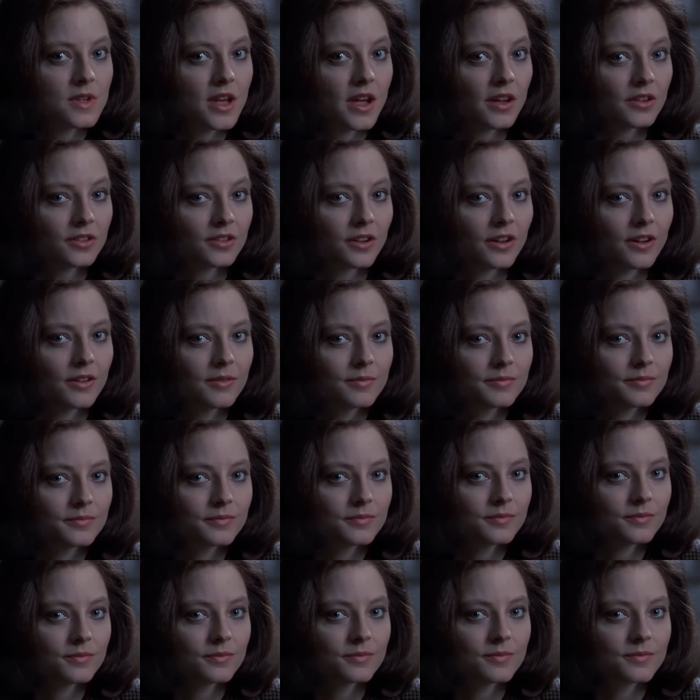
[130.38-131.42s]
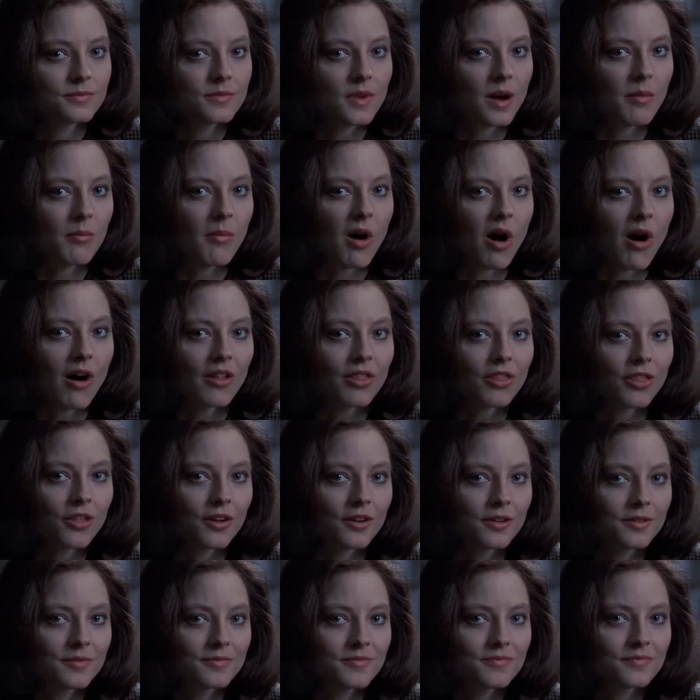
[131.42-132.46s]
Sí. Una
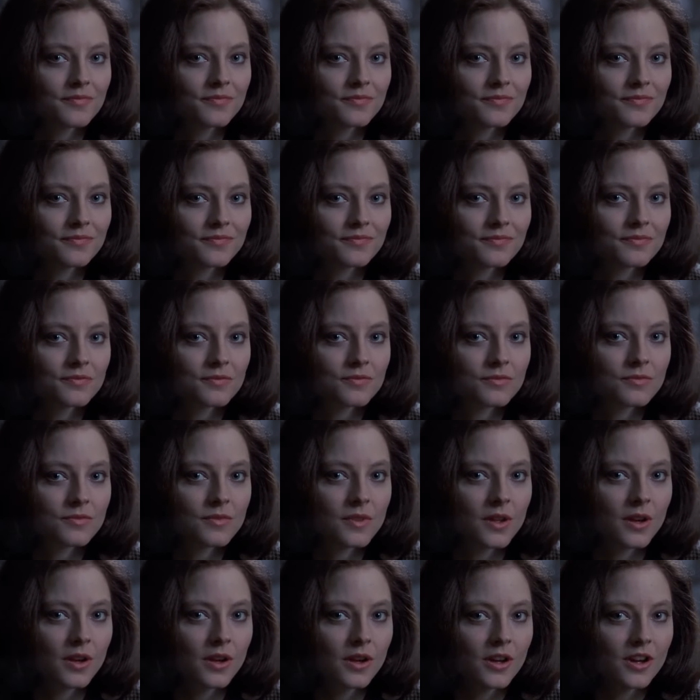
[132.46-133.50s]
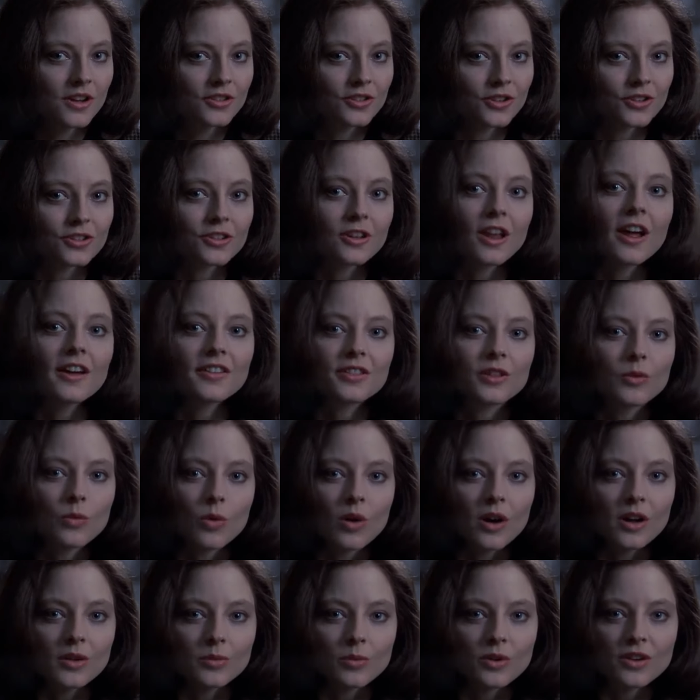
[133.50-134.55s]
larva. Igual a la
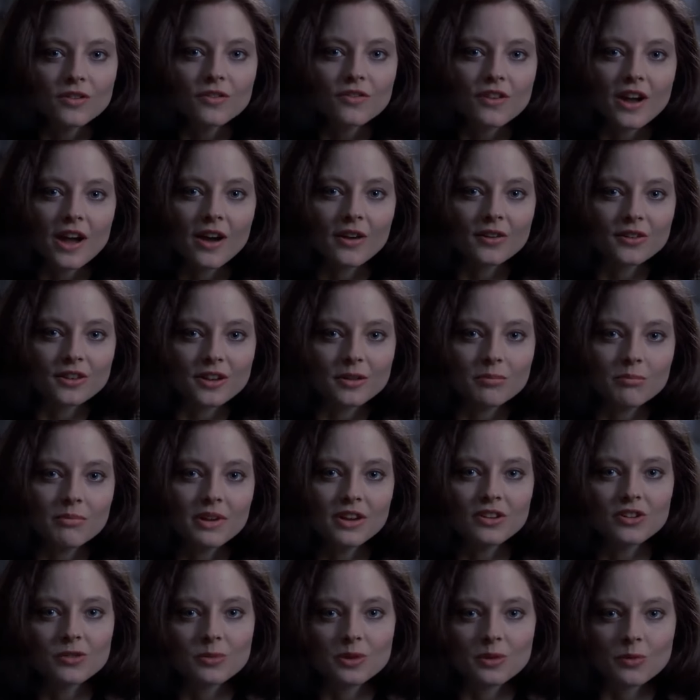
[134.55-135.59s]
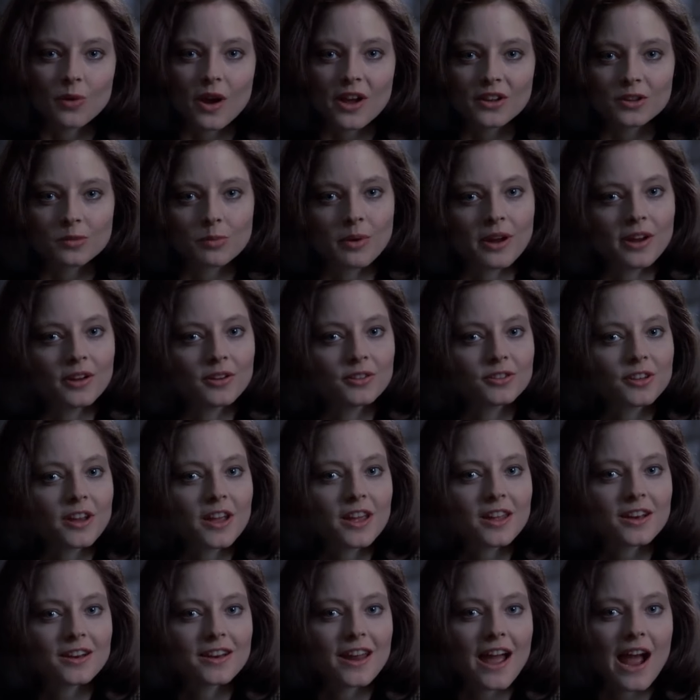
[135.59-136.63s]
que encontramos en la cabeza de Benjamin
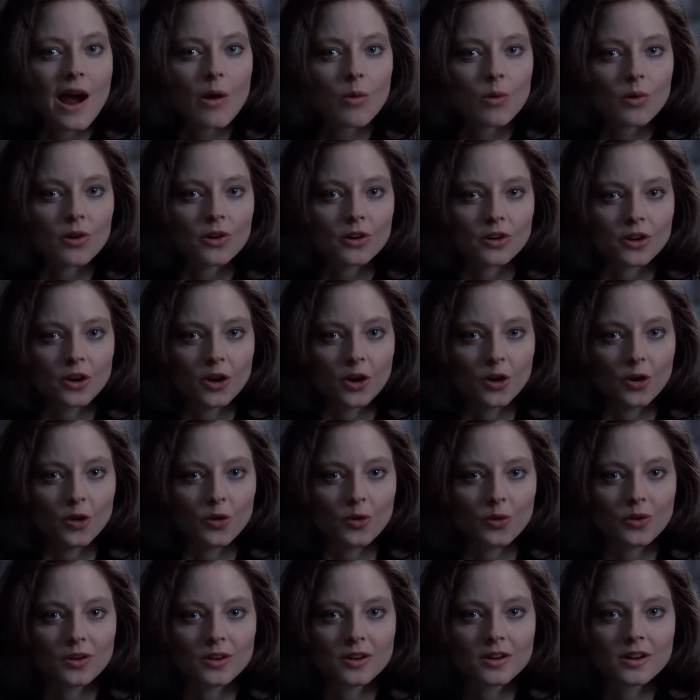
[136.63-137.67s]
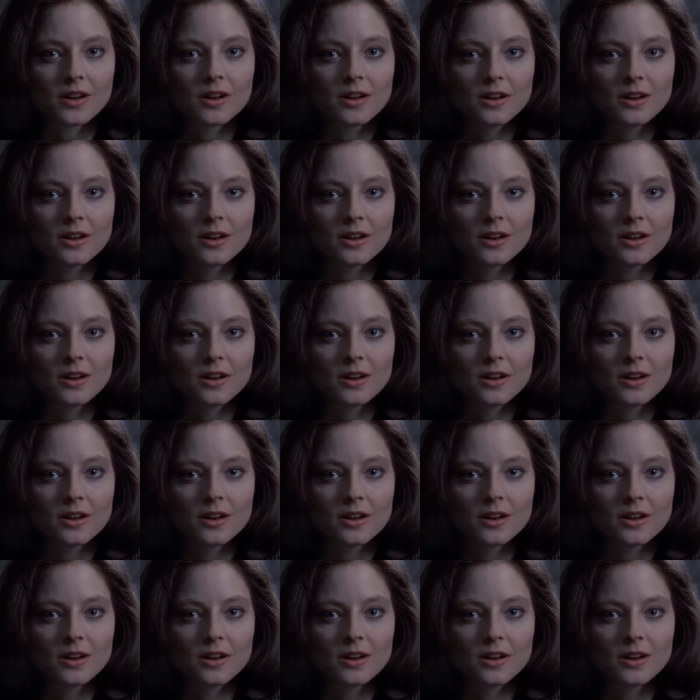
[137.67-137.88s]
Raspel hace una hora.